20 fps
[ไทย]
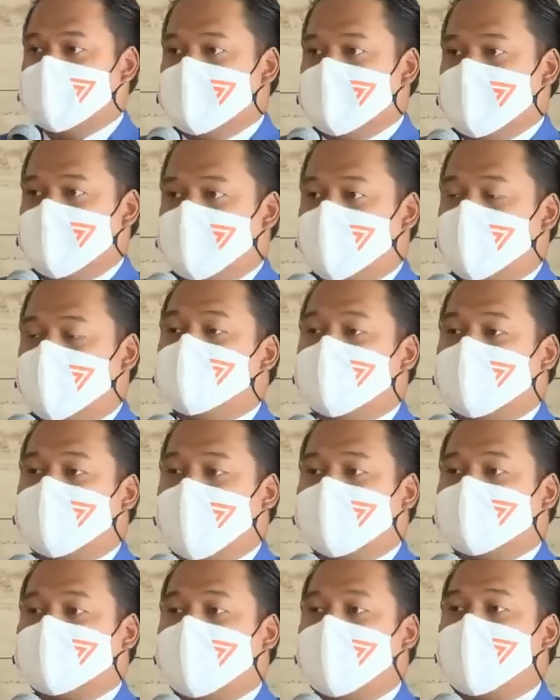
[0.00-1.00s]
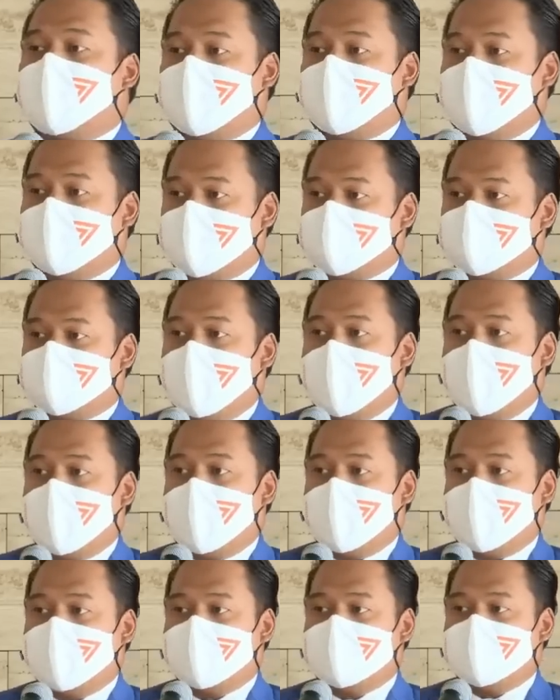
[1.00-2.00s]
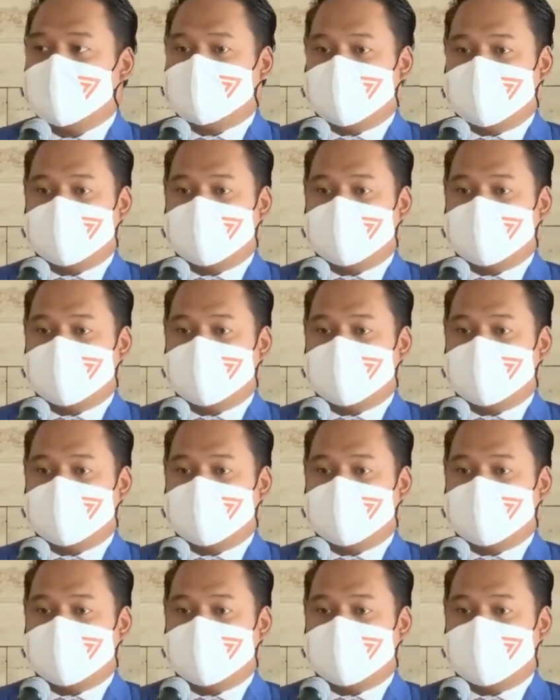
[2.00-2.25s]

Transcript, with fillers: นะครับ ถึงพลเอกประวิทย์จะเป็นคณะกรรมการโอ